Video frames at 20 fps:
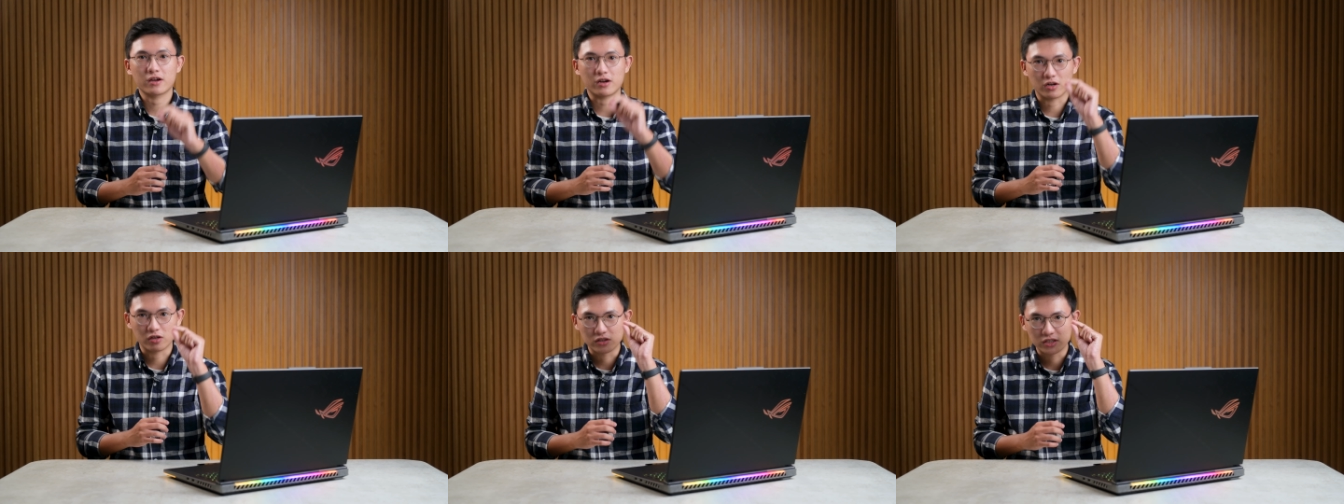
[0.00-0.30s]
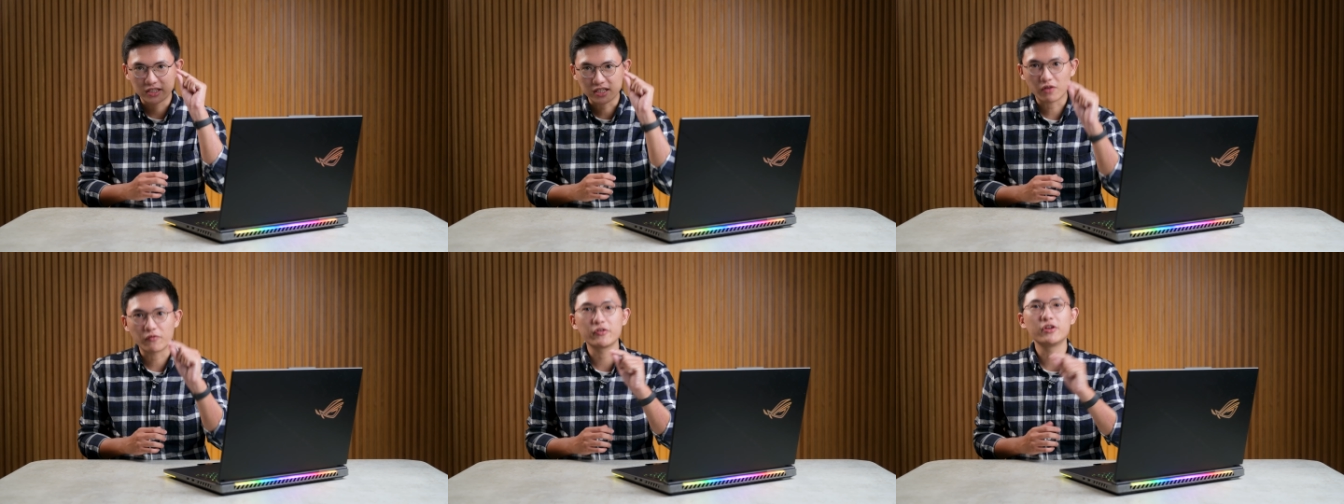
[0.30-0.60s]
còn
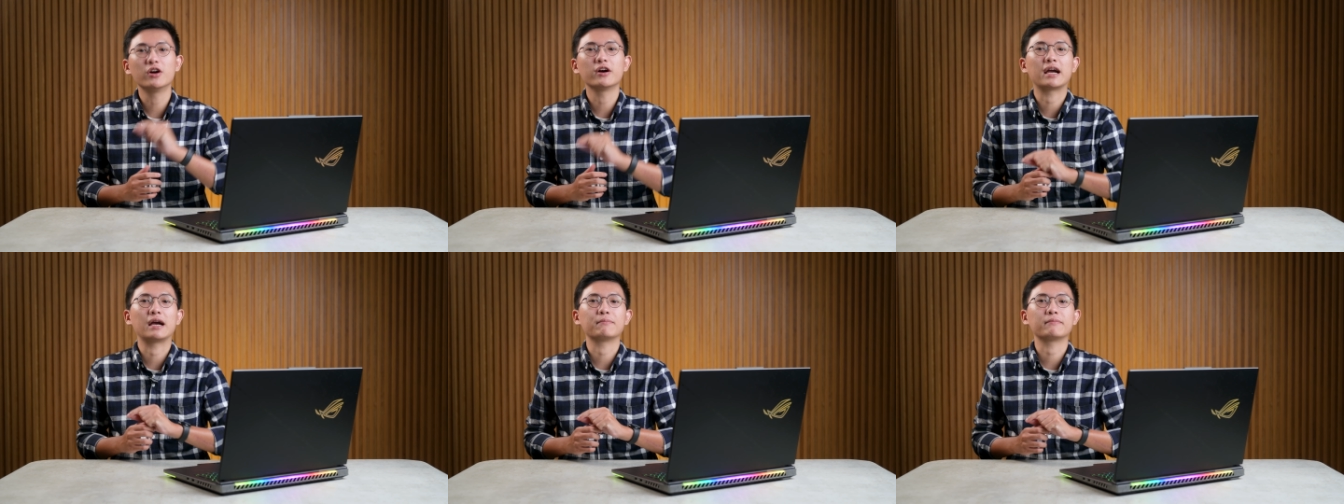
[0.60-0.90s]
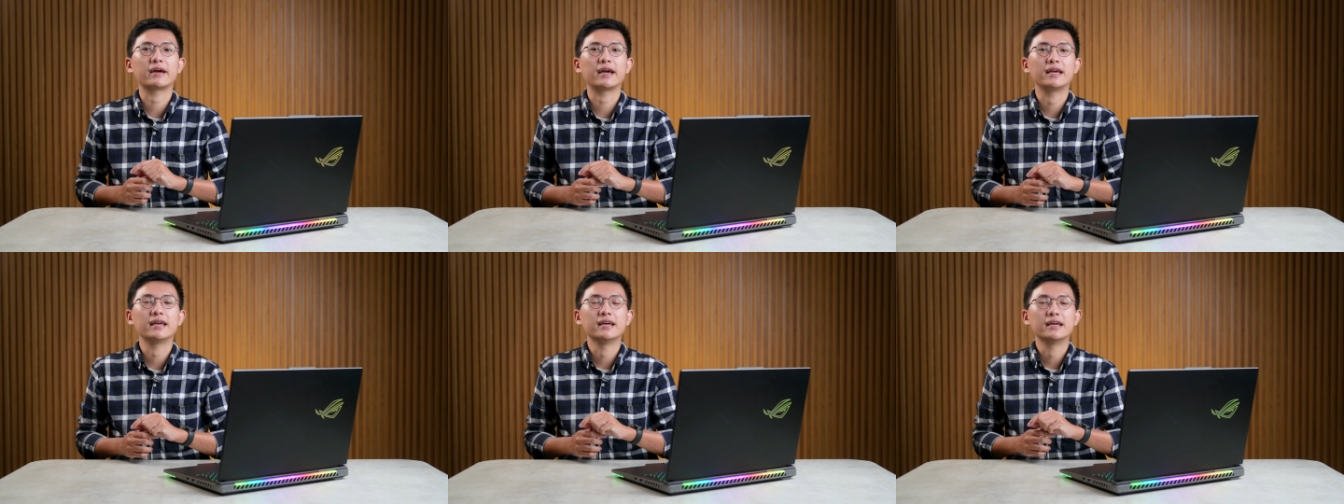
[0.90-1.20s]
trong video ngày hôm
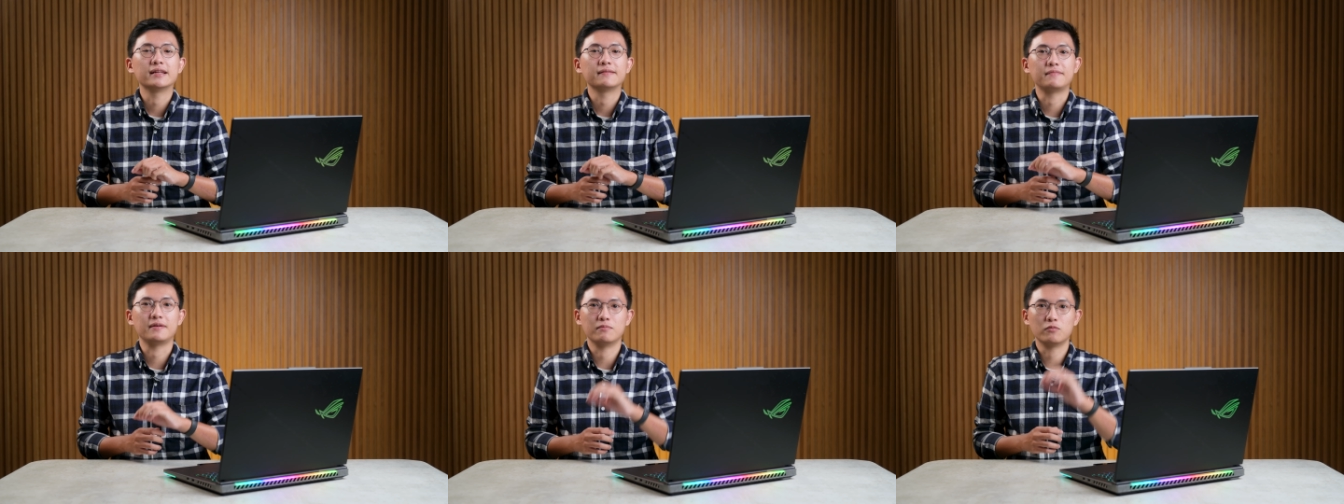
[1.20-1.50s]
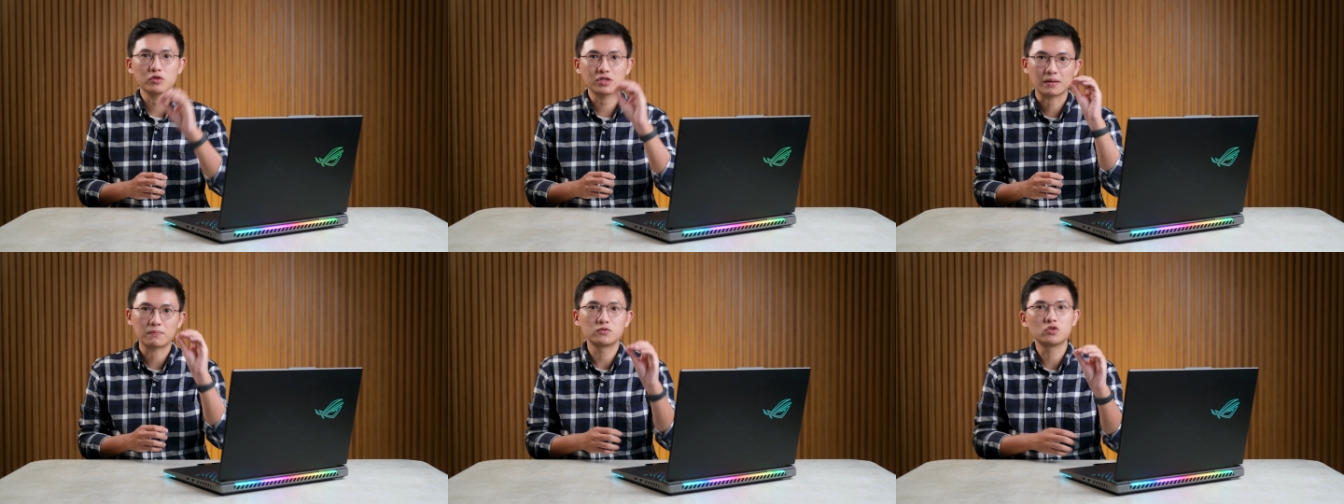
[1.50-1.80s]
nay thì
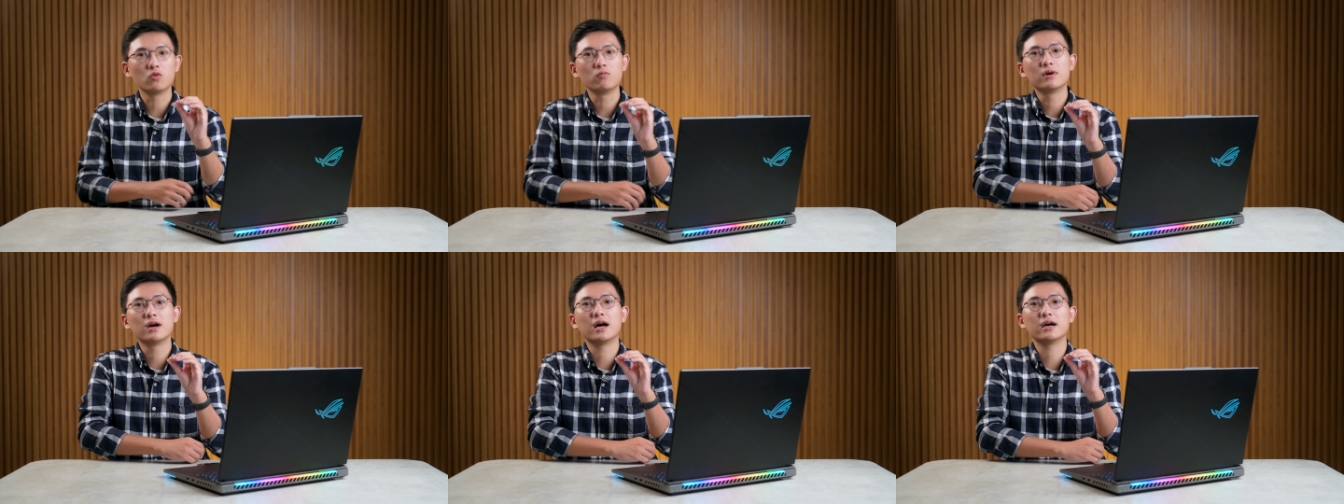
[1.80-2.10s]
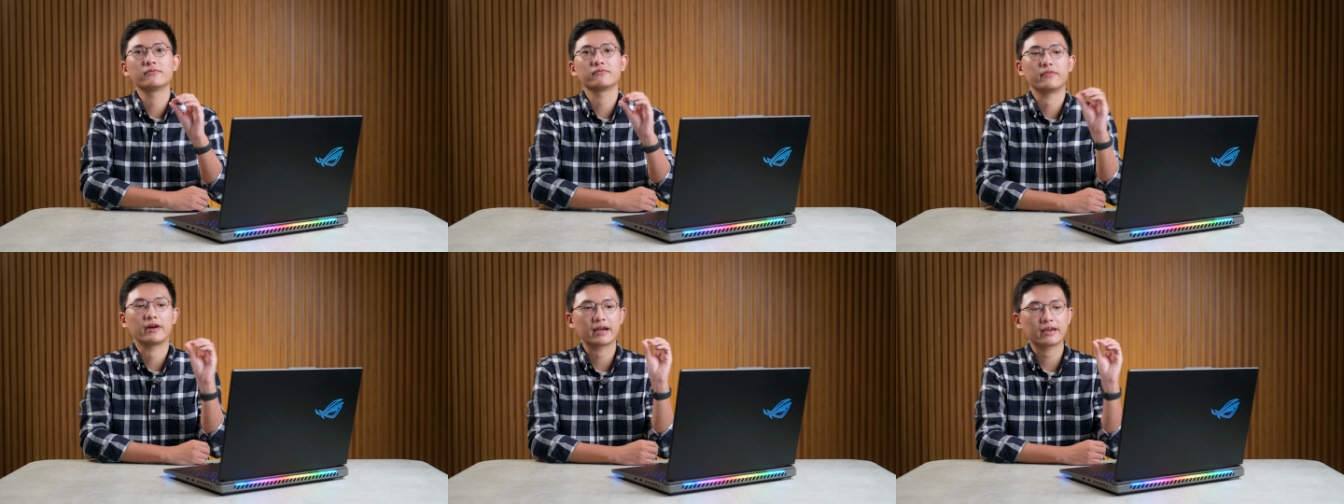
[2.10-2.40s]
muốn tập trung
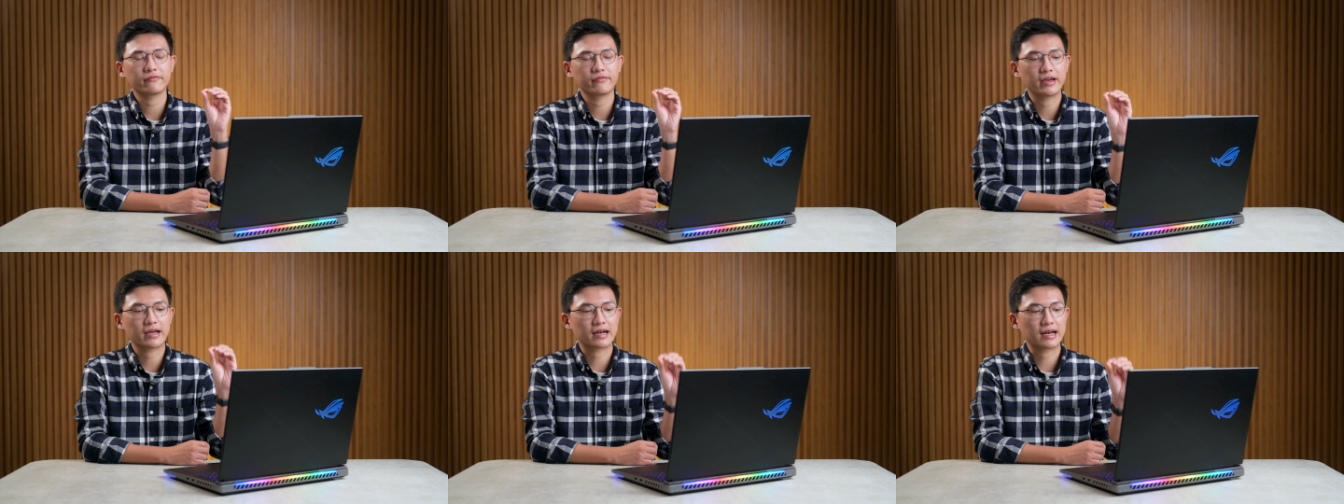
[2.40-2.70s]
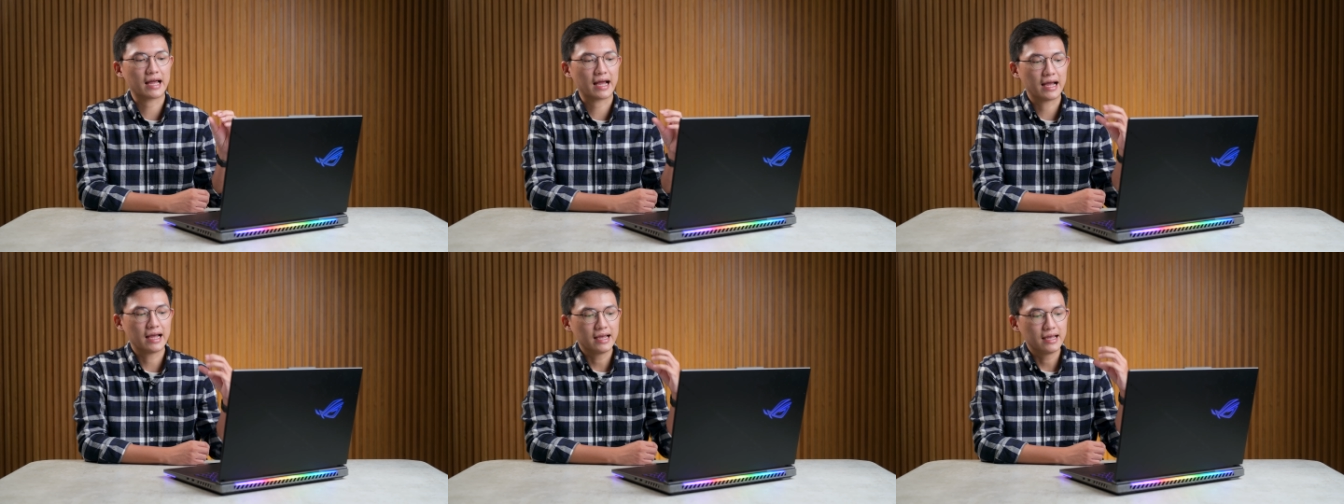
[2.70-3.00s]
hơn vào cái việc
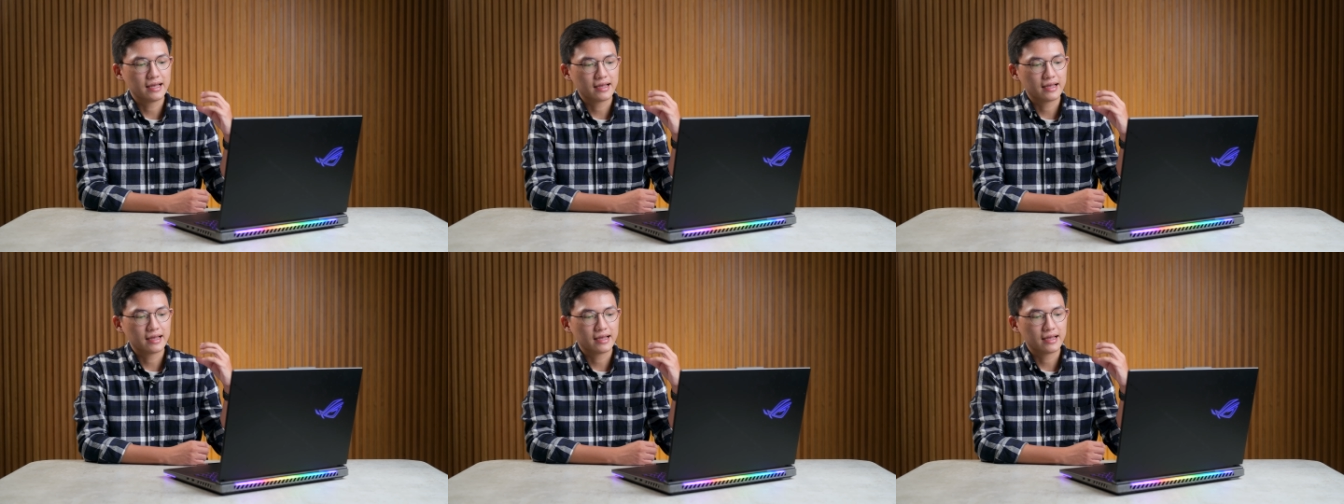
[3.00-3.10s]
là